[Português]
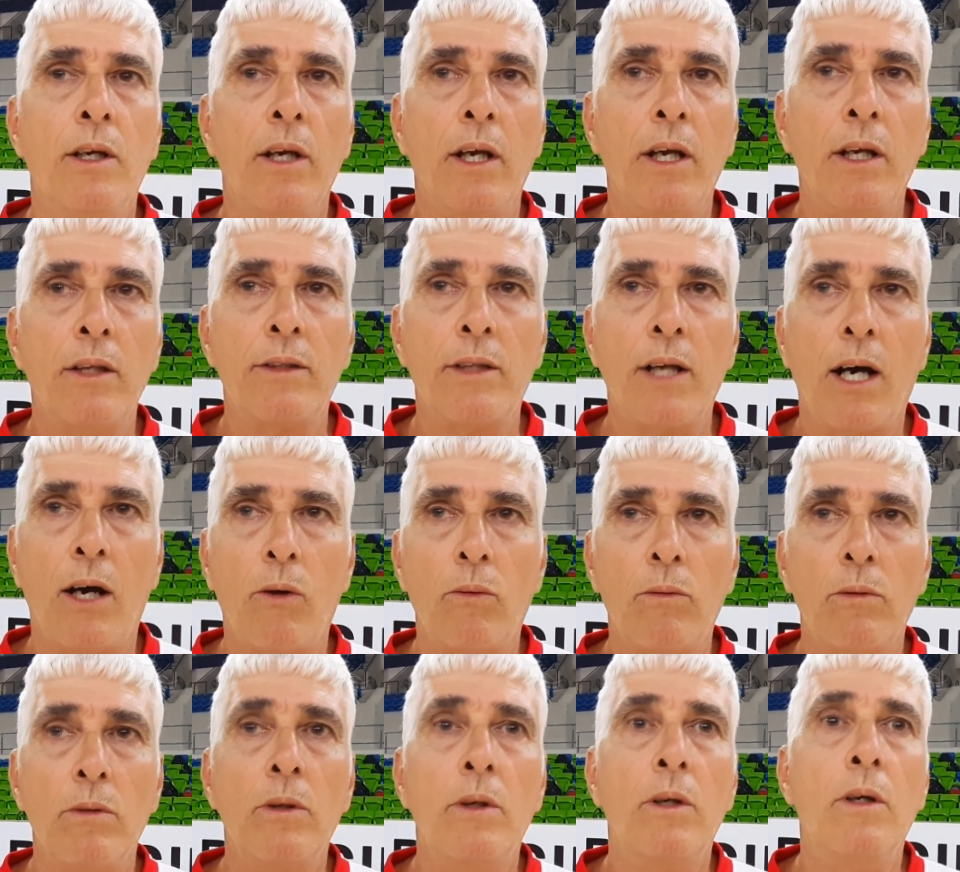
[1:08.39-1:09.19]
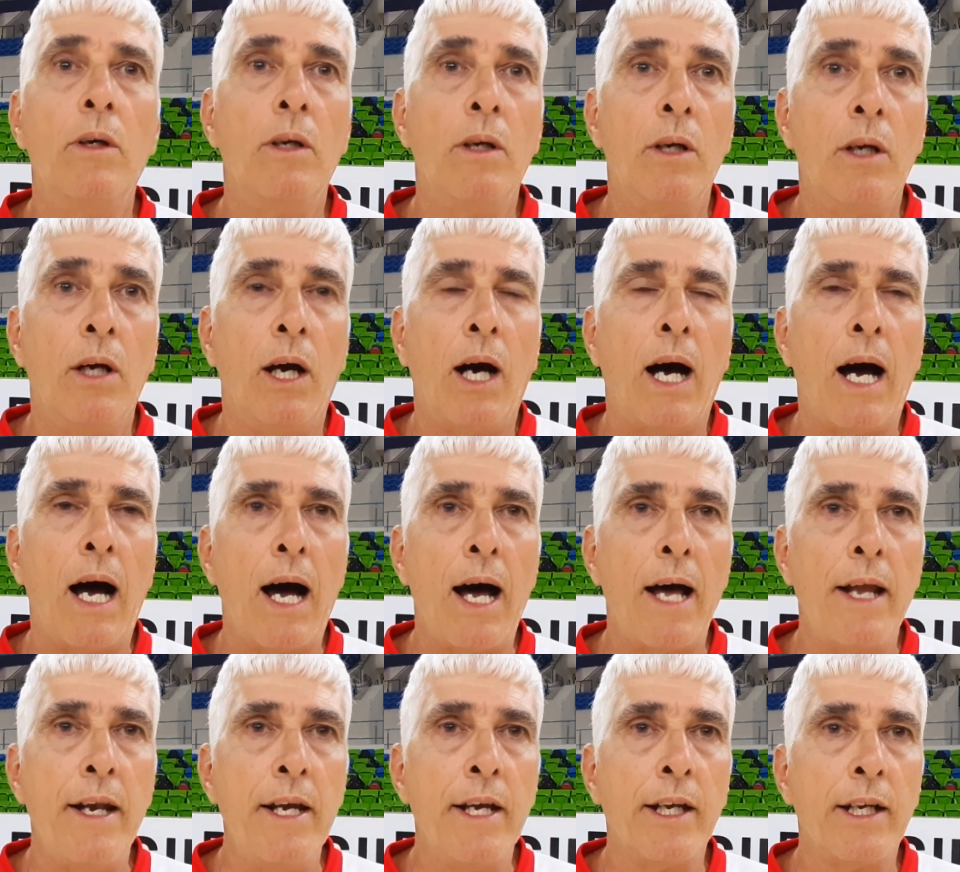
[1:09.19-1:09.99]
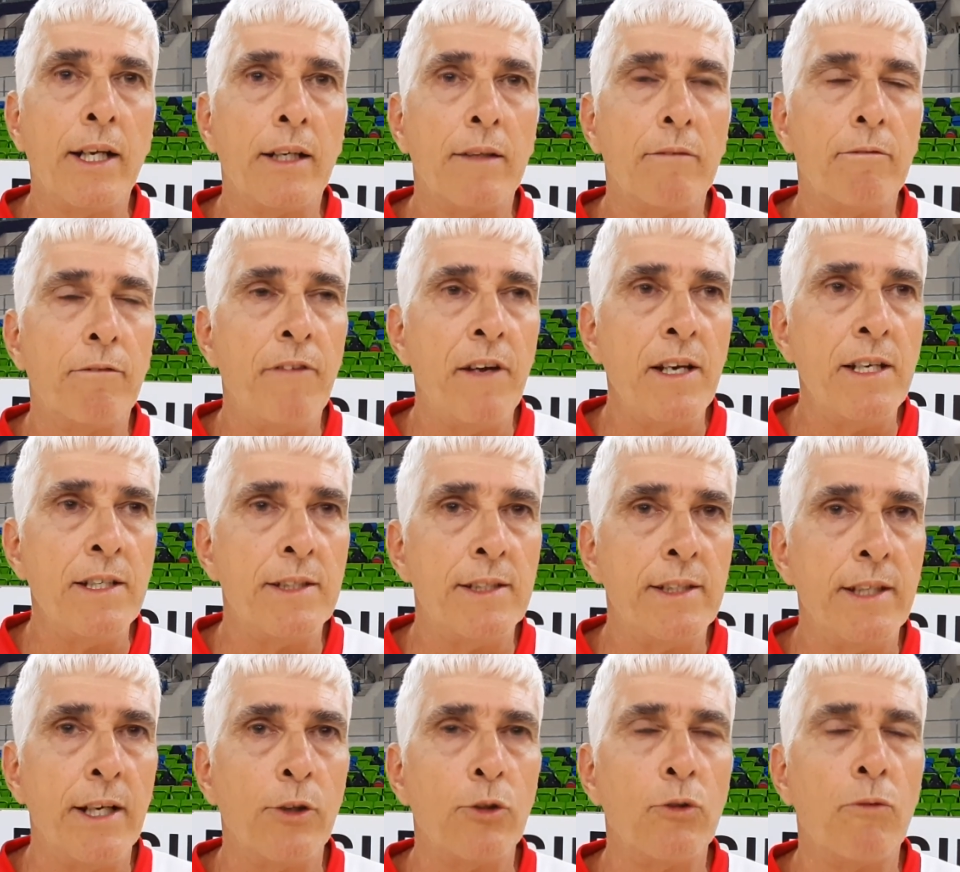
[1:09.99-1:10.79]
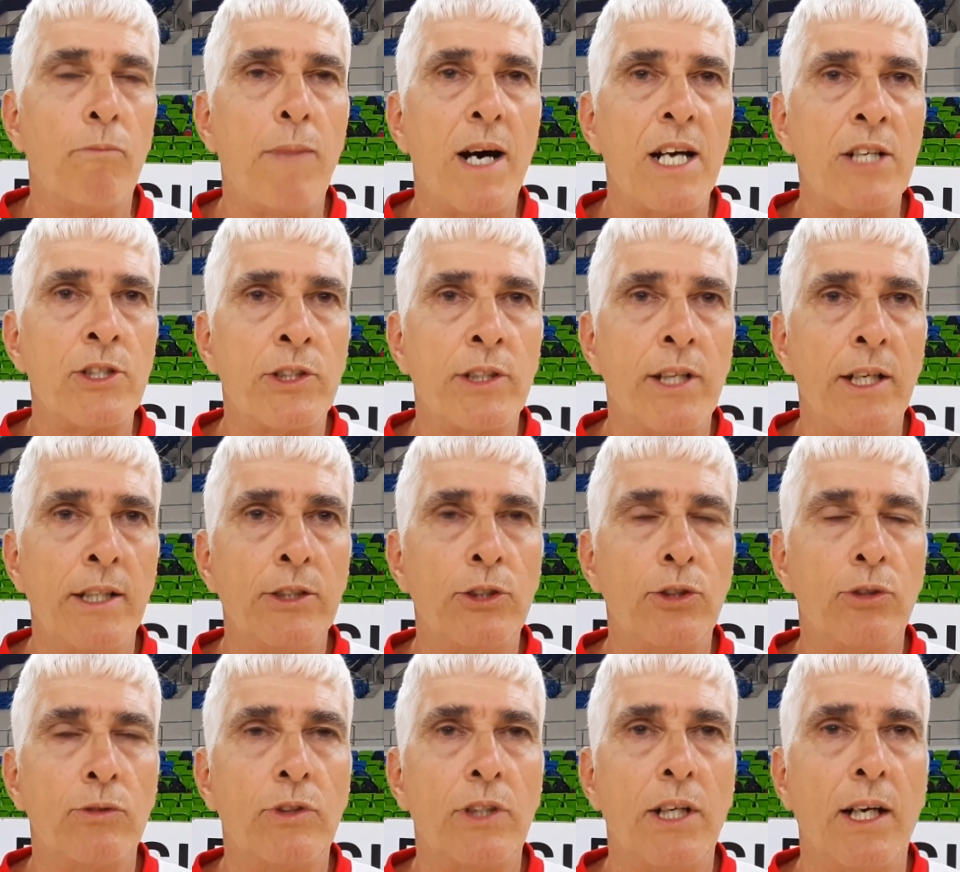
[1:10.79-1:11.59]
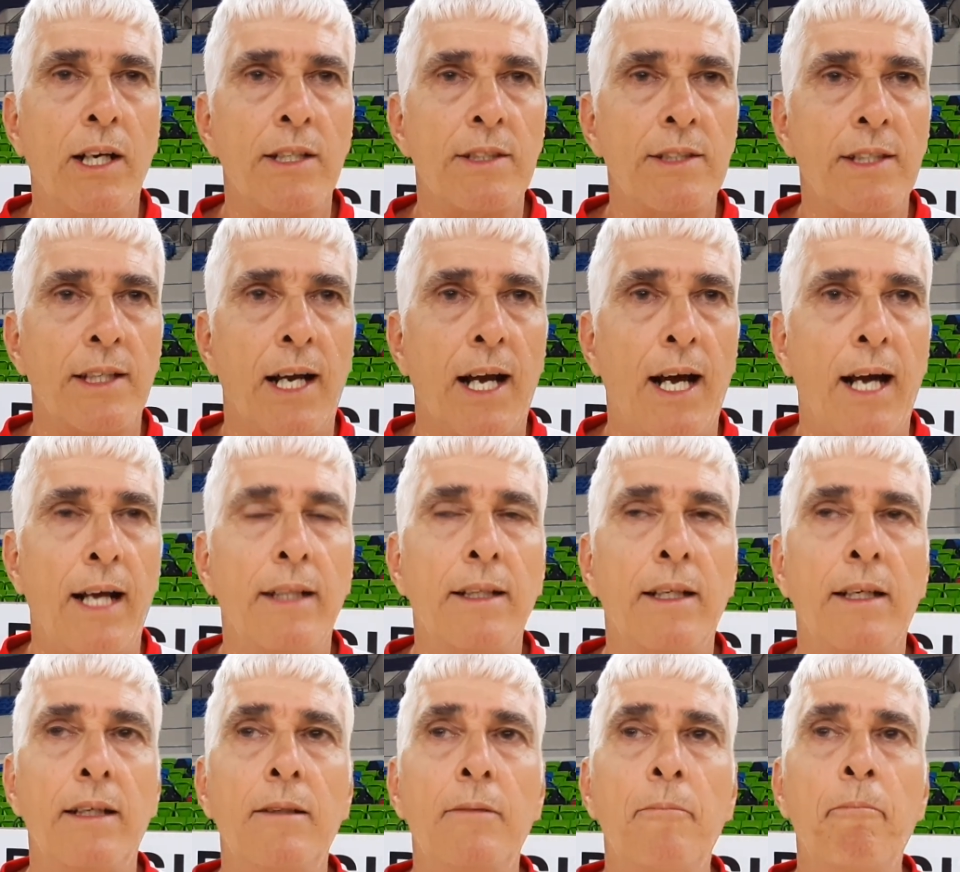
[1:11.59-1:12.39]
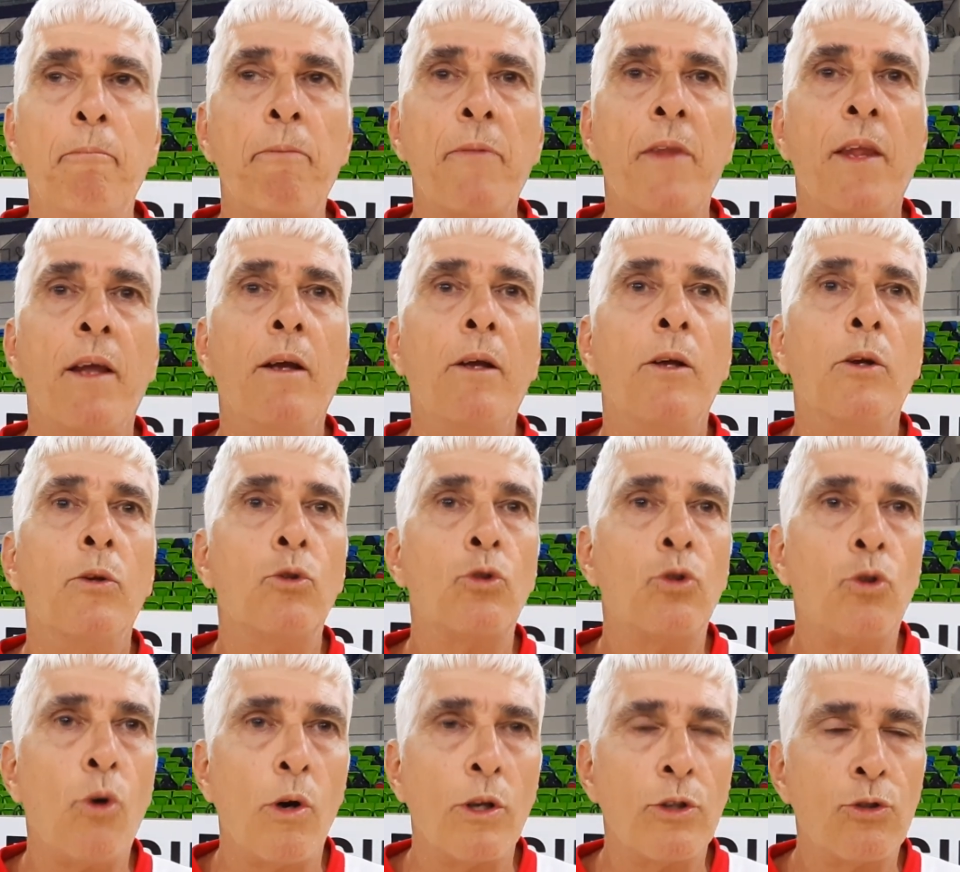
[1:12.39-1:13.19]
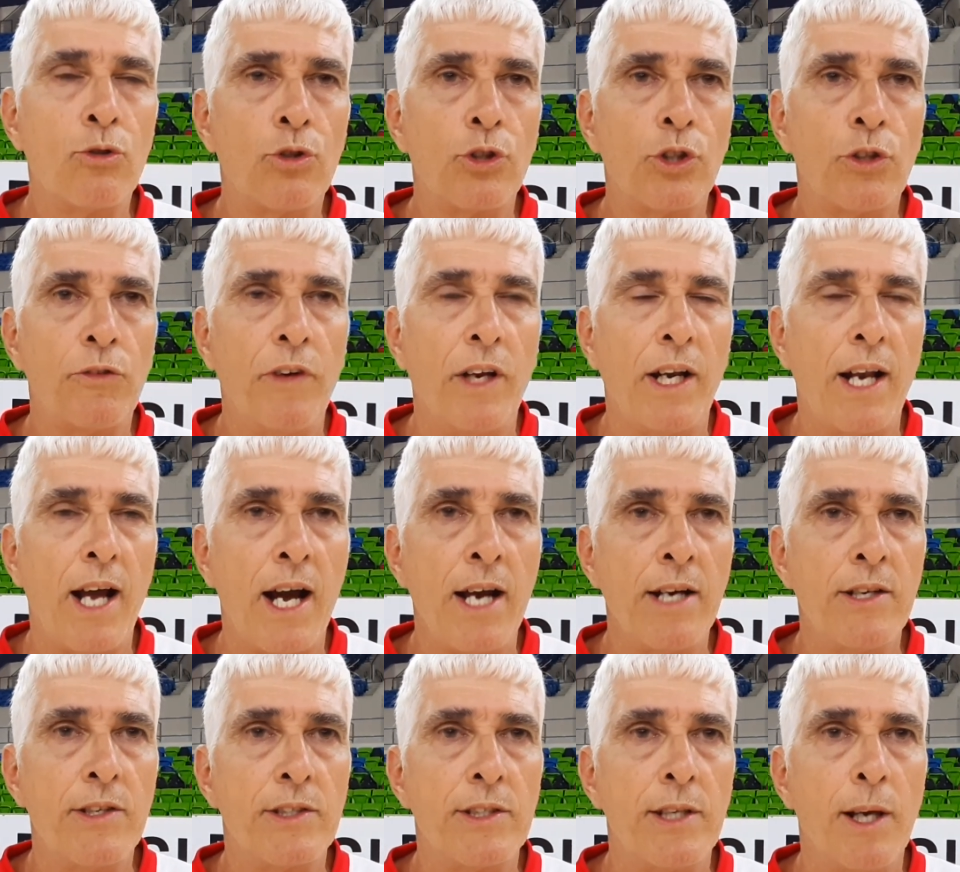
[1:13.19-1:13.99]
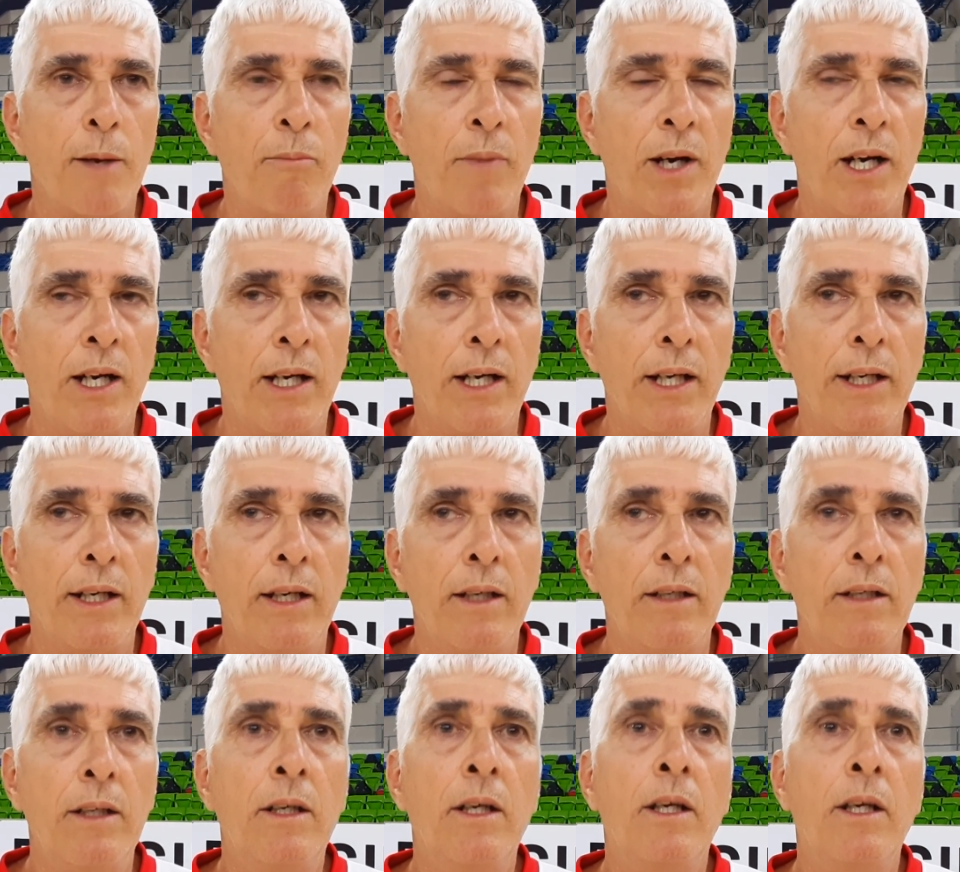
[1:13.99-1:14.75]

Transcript: Então, a arena vem sendo bastante utilizada todos os finais de semana